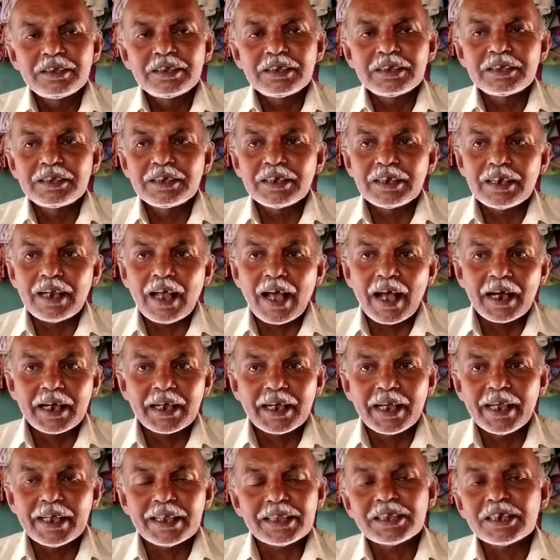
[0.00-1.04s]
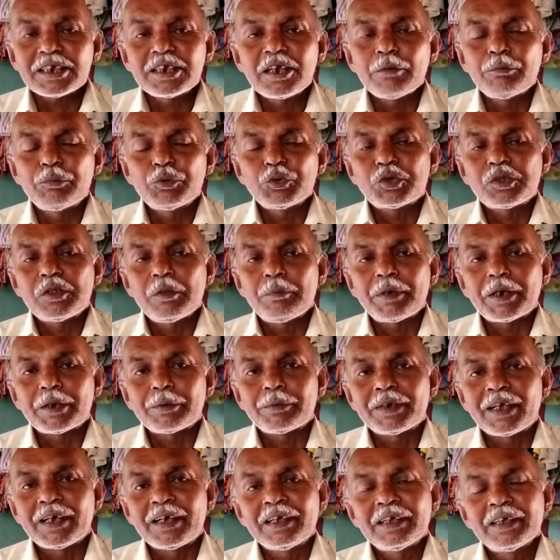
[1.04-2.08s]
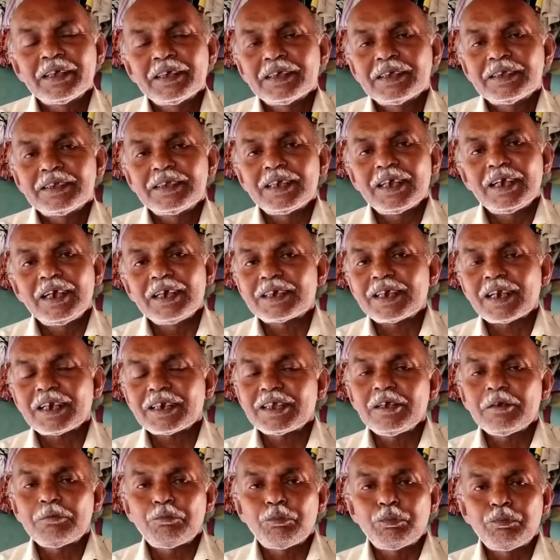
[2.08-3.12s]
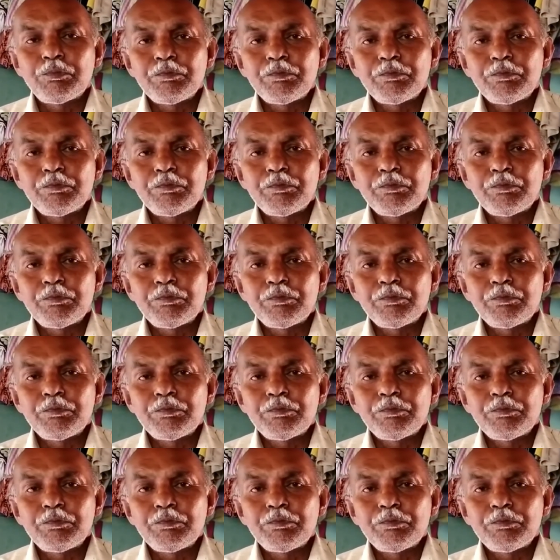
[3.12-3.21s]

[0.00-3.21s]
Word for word: যে যে না খেয়ে যে সে বুঝতে পারবে না যে এটার কি